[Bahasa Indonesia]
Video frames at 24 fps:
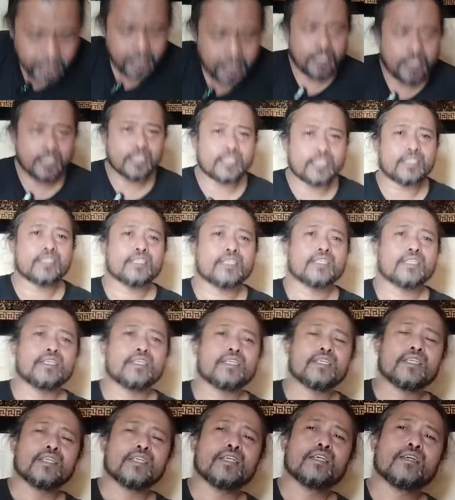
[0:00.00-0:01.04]
begini,
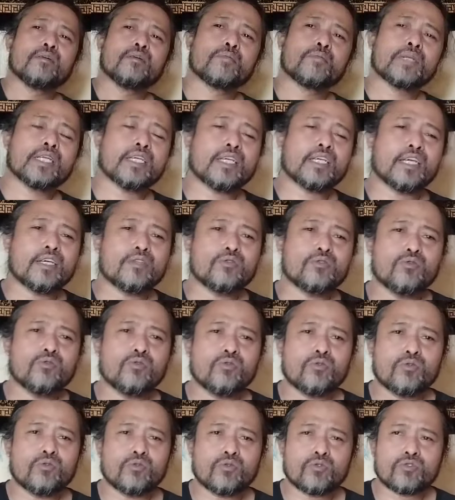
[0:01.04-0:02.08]
mereka
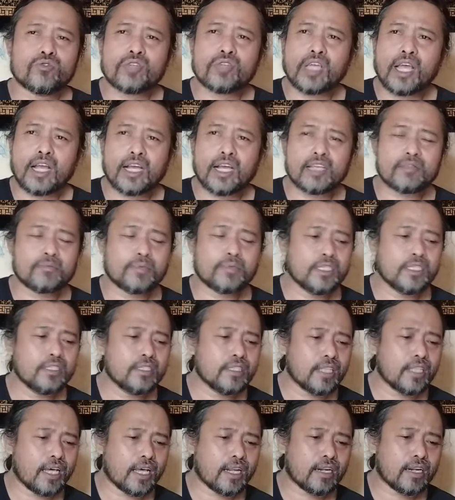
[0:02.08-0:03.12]
itu sangat
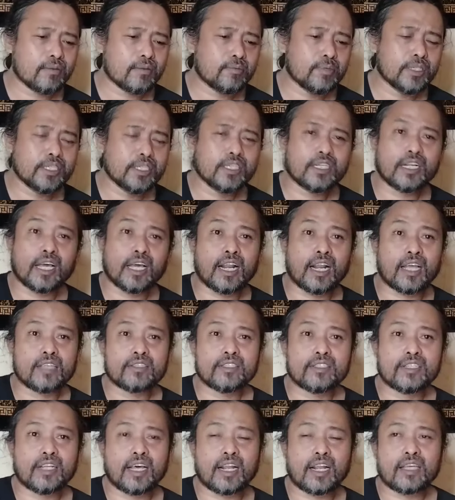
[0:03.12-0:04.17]
pintar bikin
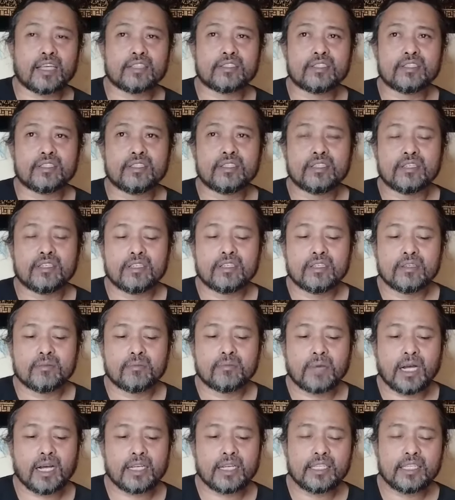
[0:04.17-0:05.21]
narasi-narasi.
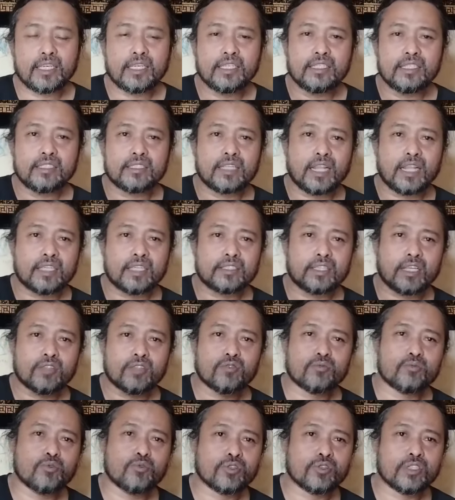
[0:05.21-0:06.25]
Makanya ini salah
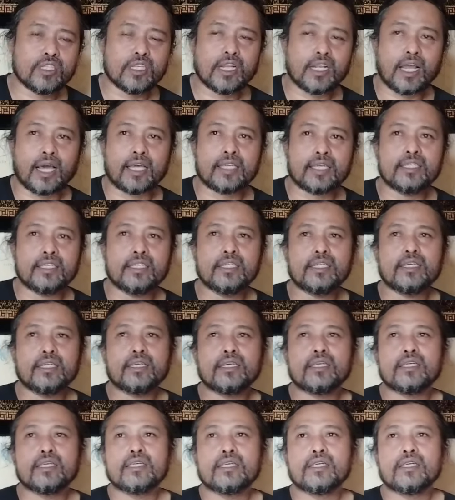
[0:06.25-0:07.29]
satu bukti lagi
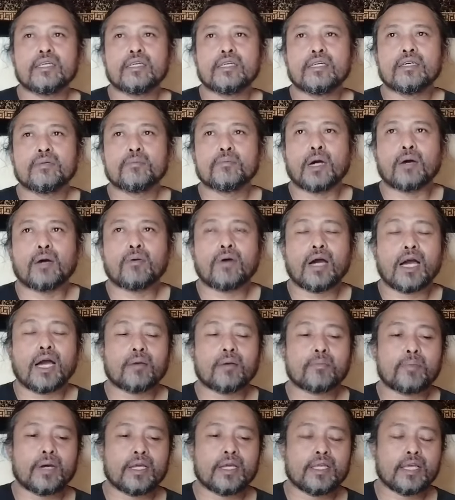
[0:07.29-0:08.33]
bahwa
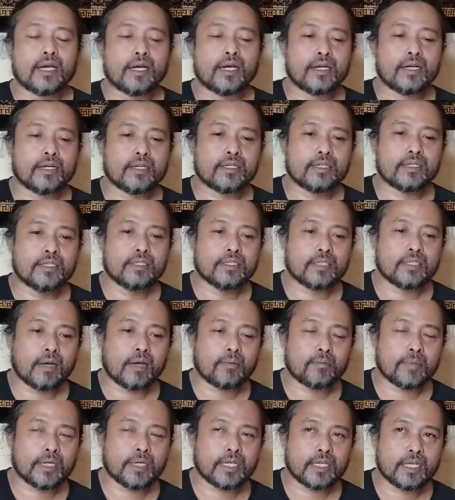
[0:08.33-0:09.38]
apa yang
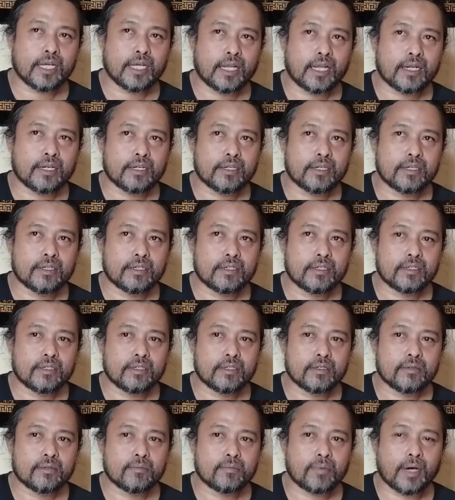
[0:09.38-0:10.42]
disampaikan
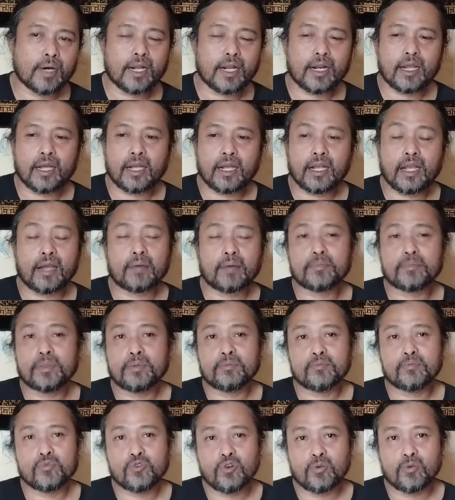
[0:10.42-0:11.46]
para
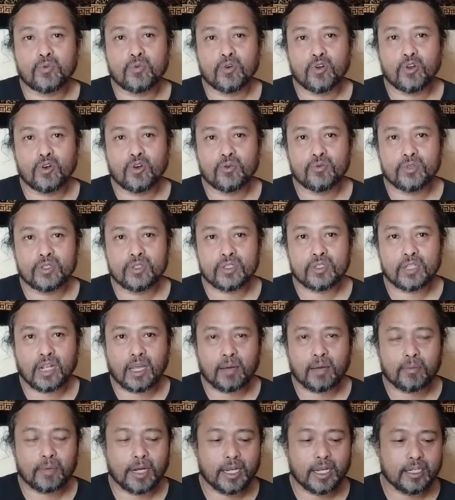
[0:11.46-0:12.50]
Kabupdo Dobolowi
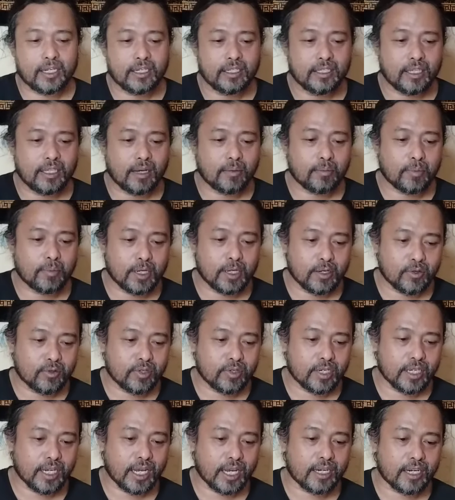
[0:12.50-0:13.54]
selama ini ya
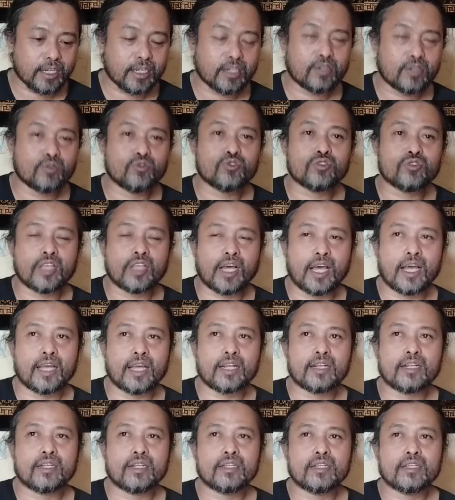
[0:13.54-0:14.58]
penuh dengan
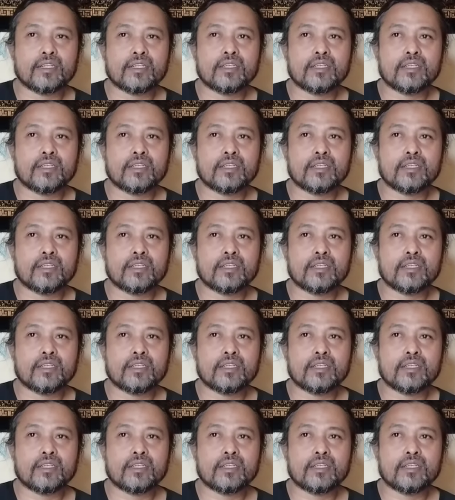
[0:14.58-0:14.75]
kedustaan.